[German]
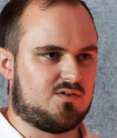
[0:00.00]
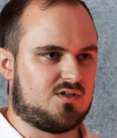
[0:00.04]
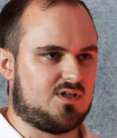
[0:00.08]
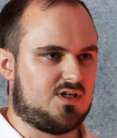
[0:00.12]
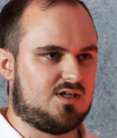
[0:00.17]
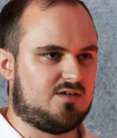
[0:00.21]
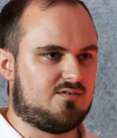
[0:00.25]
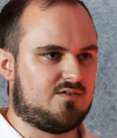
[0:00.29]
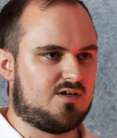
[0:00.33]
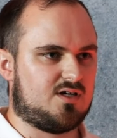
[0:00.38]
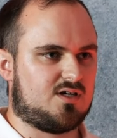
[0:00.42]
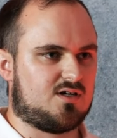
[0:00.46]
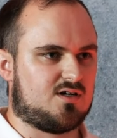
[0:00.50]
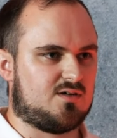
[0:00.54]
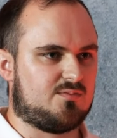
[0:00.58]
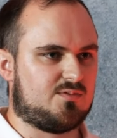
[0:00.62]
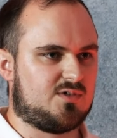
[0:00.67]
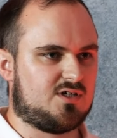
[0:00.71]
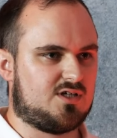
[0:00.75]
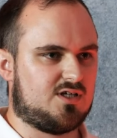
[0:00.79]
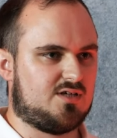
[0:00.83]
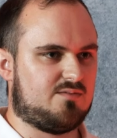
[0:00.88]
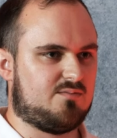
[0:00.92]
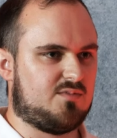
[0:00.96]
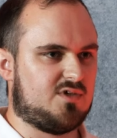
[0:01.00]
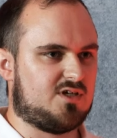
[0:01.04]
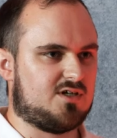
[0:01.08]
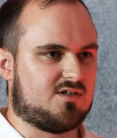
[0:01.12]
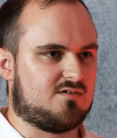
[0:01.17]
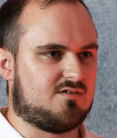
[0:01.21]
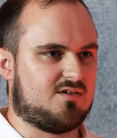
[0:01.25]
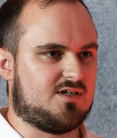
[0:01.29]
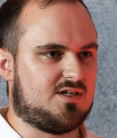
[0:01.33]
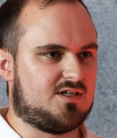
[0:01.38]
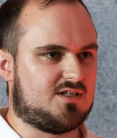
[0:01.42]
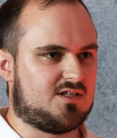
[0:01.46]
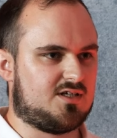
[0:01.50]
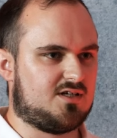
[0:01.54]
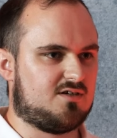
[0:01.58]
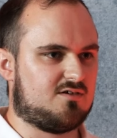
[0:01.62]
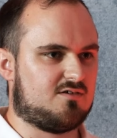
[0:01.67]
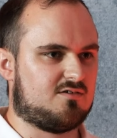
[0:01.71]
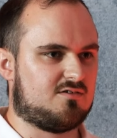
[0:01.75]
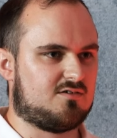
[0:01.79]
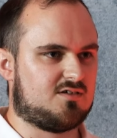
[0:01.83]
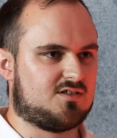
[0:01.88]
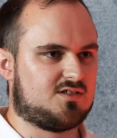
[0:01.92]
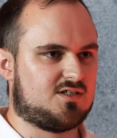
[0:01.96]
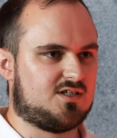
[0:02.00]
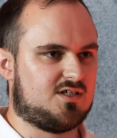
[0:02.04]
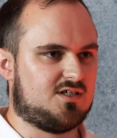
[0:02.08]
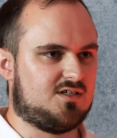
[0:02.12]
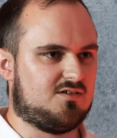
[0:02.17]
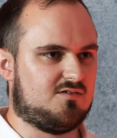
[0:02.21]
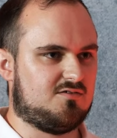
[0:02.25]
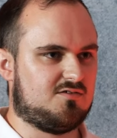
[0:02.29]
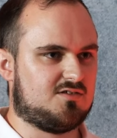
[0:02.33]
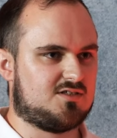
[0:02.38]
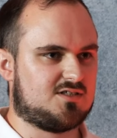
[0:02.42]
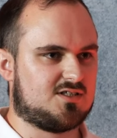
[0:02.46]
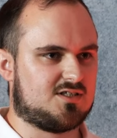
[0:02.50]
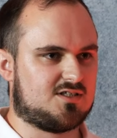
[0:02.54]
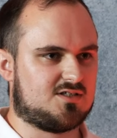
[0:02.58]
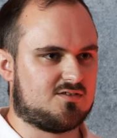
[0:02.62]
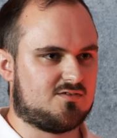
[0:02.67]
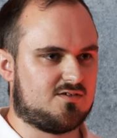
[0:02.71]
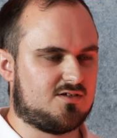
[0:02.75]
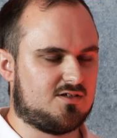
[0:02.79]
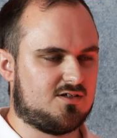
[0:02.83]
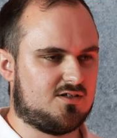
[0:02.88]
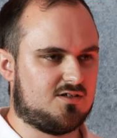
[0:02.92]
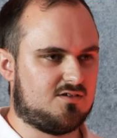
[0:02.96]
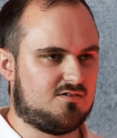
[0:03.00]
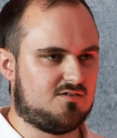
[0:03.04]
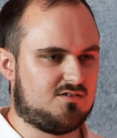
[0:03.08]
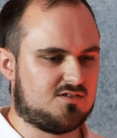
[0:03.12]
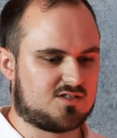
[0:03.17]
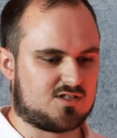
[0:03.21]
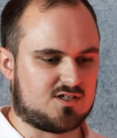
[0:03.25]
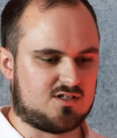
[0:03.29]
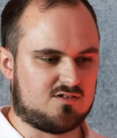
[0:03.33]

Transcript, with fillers: die EWR-Abstimmung hat ja Ja gesagt, 1992.